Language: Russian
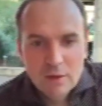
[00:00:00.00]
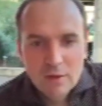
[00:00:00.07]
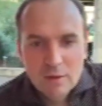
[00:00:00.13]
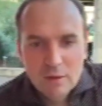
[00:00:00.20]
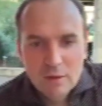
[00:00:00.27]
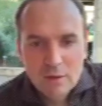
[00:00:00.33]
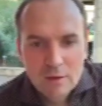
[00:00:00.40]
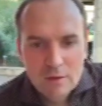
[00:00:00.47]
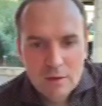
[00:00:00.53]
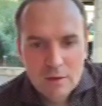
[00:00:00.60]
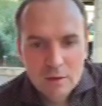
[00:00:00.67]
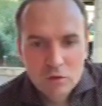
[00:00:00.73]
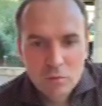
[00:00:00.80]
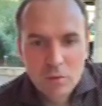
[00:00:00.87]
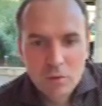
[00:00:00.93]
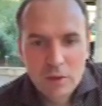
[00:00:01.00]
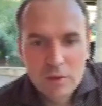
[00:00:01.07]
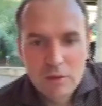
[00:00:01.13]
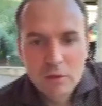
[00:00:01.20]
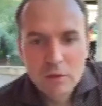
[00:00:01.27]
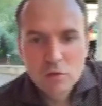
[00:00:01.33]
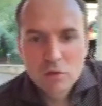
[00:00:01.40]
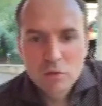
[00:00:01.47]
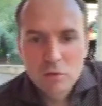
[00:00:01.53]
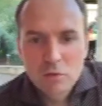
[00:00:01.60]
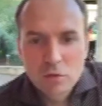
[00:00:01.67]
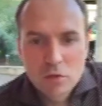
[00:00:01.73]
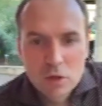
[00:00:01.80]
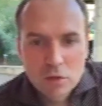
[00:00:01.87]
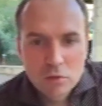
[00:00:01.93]
э, тех, кто баллотируется в
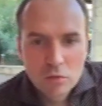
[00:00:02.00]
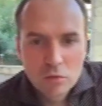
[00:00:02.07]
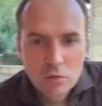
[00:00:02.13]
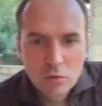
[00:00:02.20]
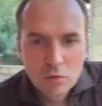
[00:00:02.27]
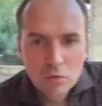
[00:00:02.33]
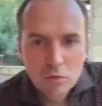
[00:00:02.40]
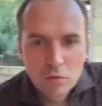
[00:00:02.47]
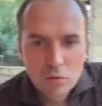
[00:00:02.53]
Государственную Думу,